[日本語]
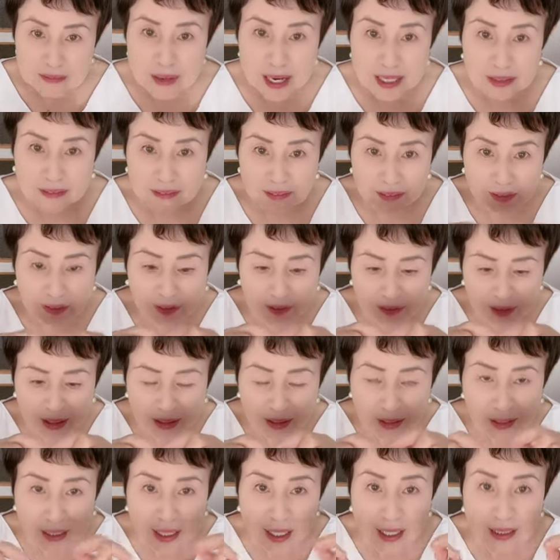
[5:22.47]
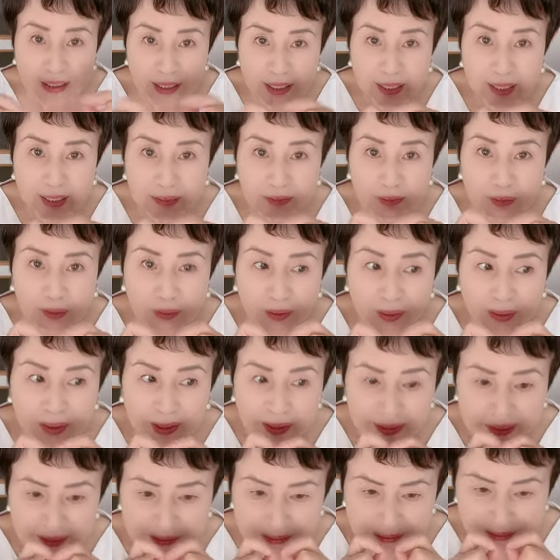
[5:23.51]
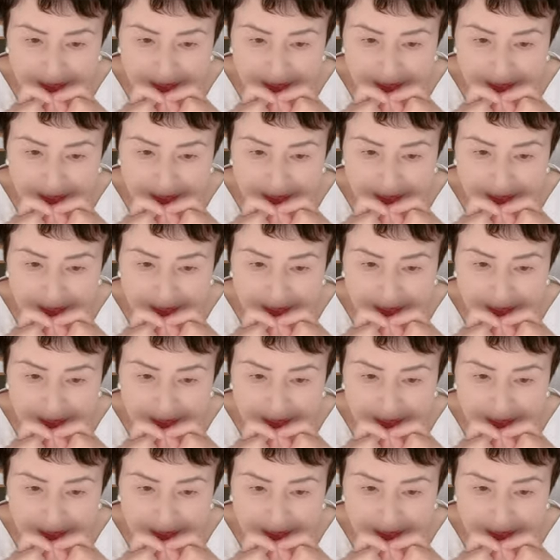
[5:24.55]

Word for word: タイマーてこんな長いねあの